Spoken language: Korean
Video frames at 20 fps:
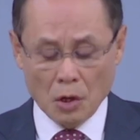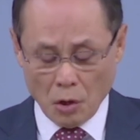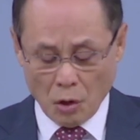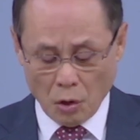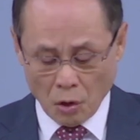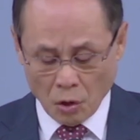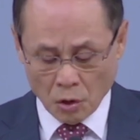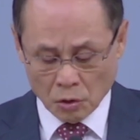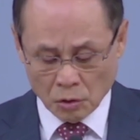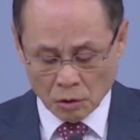
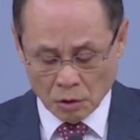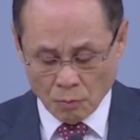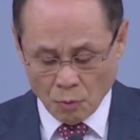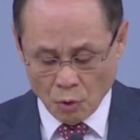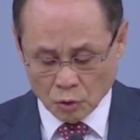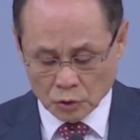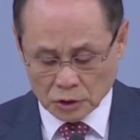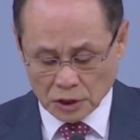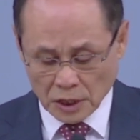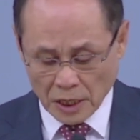어느
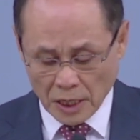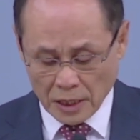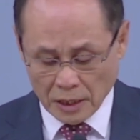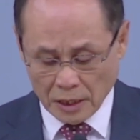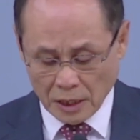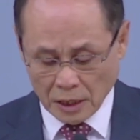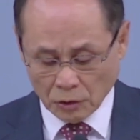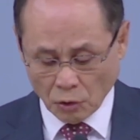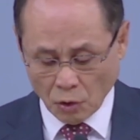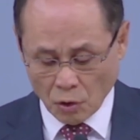
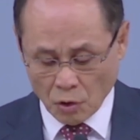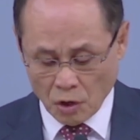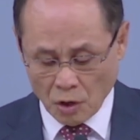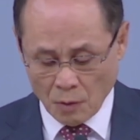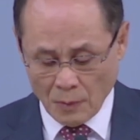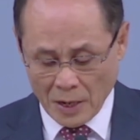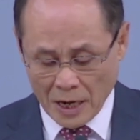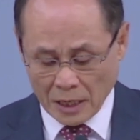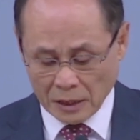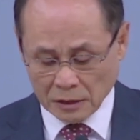목사에게 더
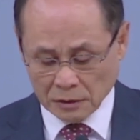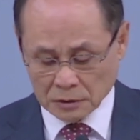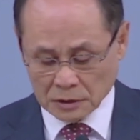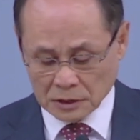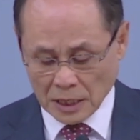많은